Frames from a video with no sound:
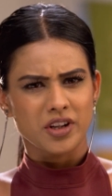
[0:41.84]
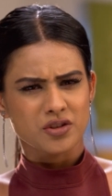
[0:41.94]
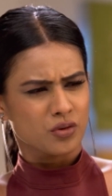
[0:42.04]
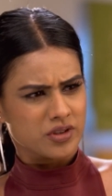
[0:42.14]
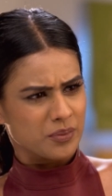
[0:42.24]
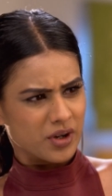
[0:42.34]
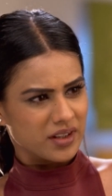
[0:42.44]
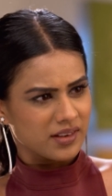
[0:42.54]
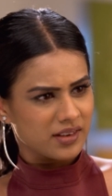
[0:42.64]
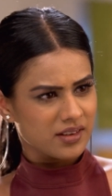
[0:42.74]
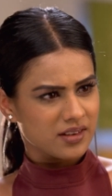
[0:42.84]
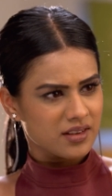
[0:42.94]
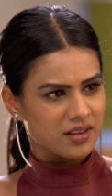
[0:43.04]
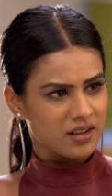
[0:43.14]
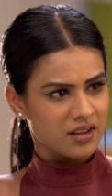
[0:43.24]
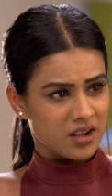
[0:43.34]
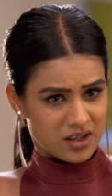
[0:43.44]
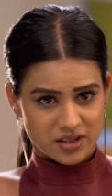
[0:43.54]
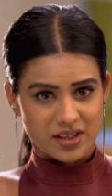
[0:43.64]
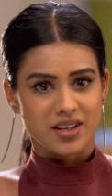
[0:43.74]
بس لا تتفاجئي
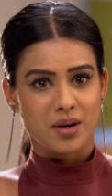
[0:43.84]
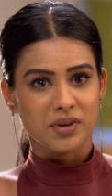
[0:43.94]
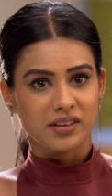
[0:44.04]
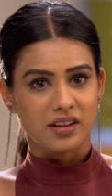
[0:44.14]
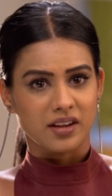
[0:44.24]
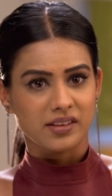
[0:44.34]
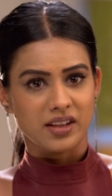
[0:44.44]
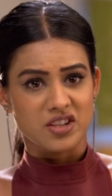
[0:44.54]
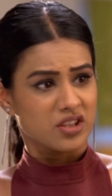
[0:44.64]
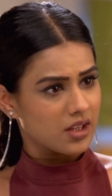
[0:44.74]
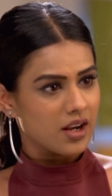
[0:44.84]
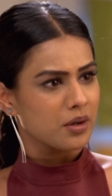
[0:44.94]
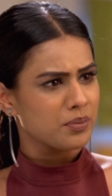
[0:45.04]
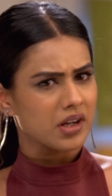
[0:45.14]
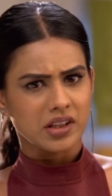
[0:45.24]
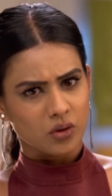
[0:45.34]
هذا نتيجة تربايتك ودلالك